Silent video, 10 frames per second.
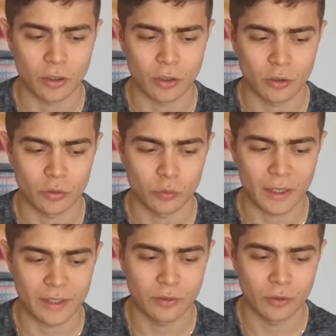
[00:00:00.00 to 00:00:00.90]
de vous
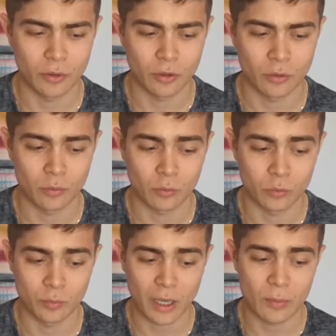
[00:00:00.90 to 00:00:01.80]
parler d'une
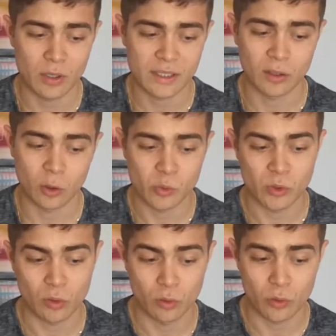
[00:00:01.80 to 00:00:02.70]
parabole qui est dans
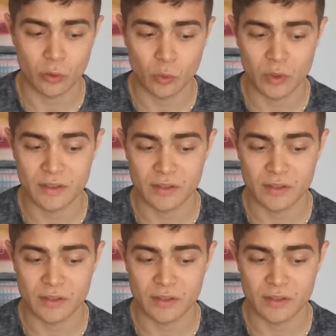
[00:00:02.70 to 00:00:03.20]
Luc 8,